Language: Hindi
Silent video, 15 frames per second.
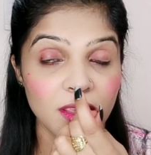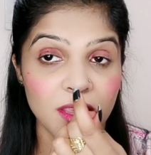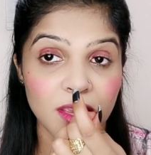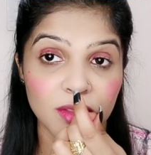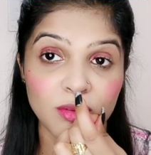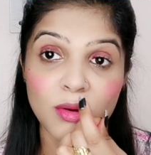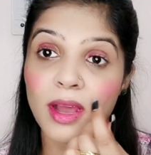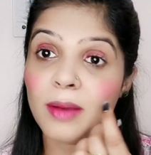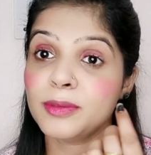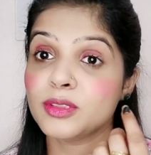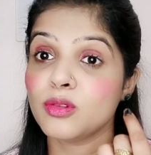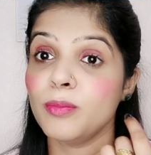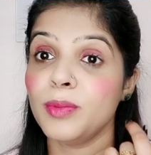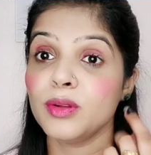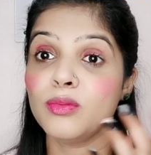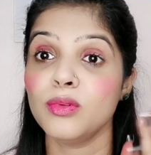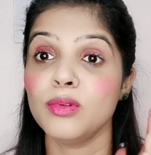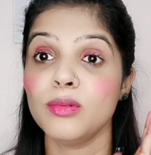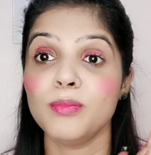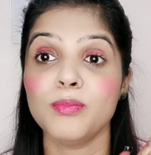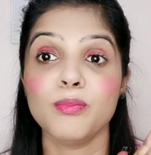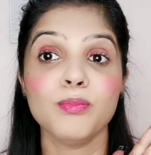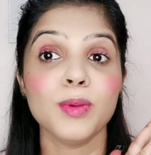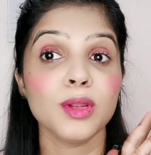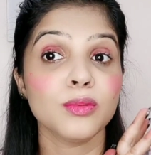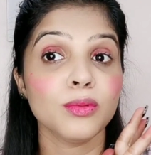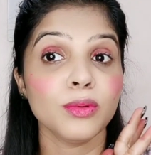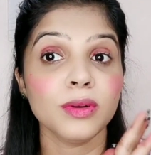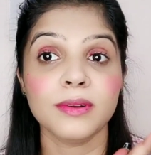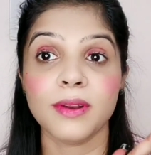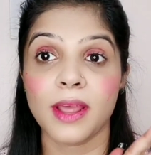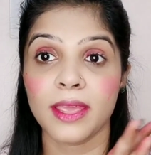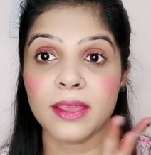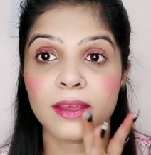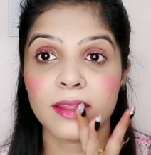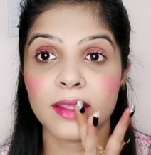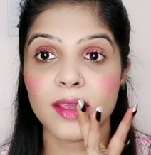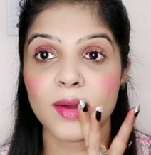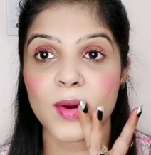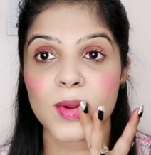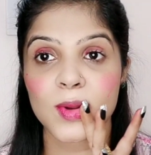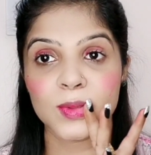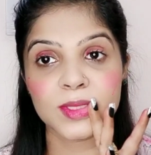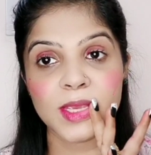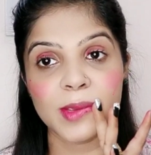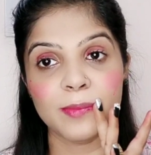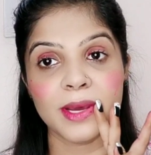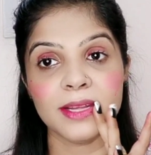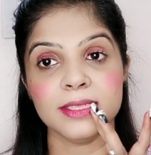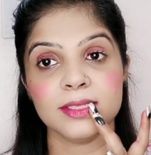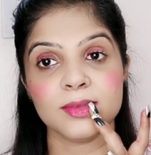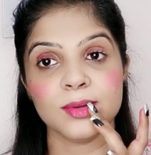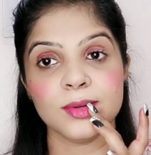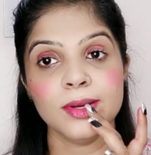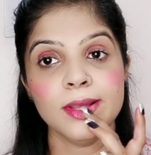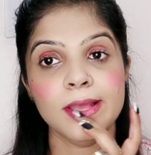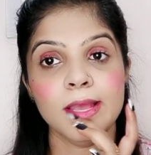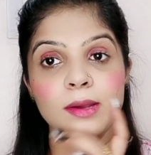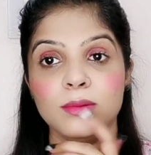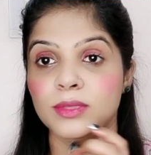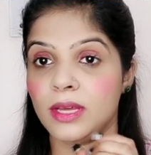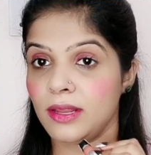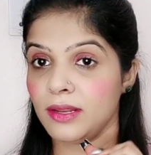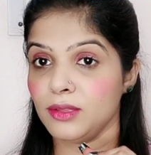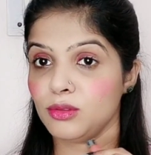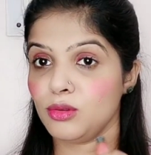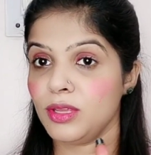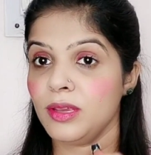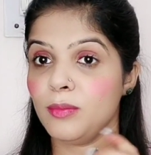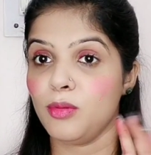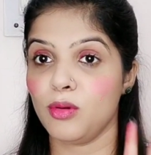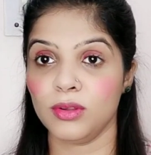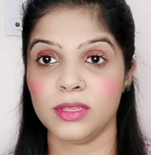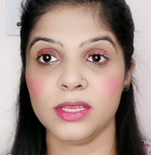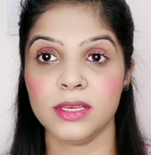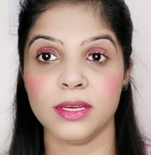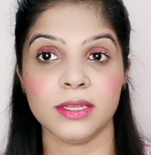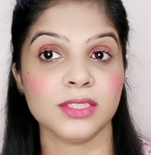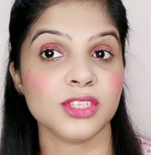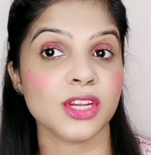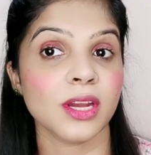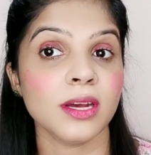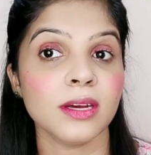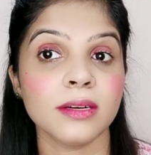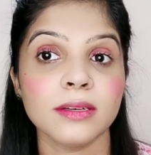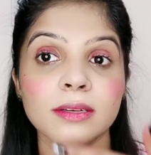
या तो आप इसको बिल्कुल बिल्कुल ड्राई करें और उसके बाद इसको उतारें तो ये बहुत ही अच्छा